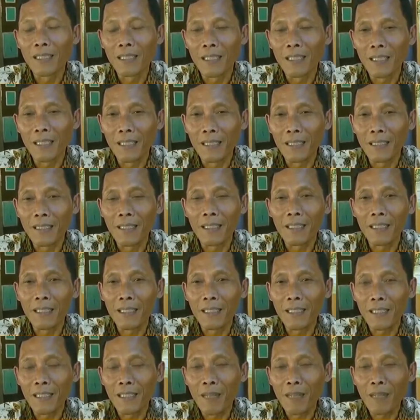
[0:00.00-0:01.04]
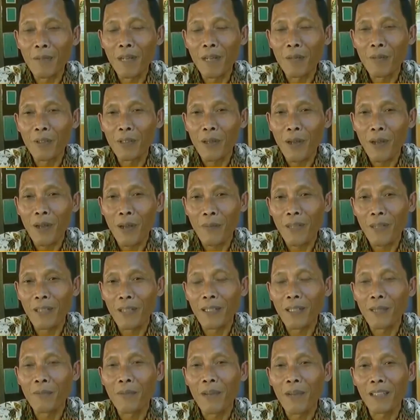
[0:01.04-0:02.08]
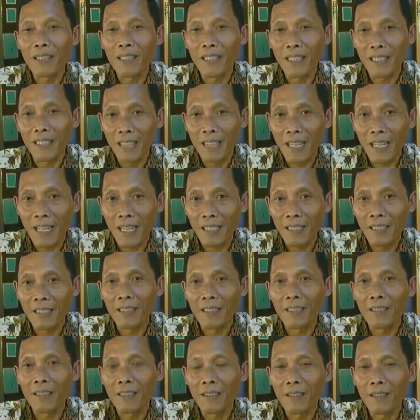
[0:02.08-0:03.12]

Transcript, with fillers: haji, jadi kita melapor pada partnernya.